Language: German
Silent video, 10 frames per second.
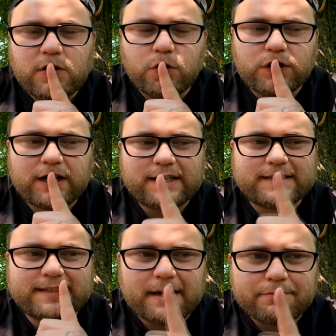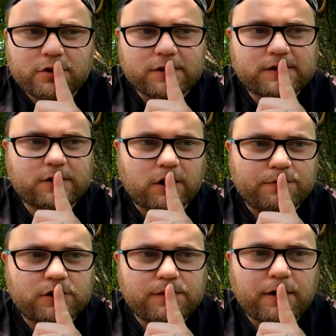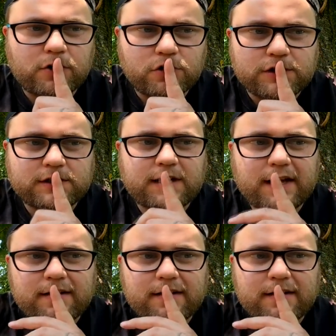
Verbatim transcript: oder dann Zapdos kommt und im August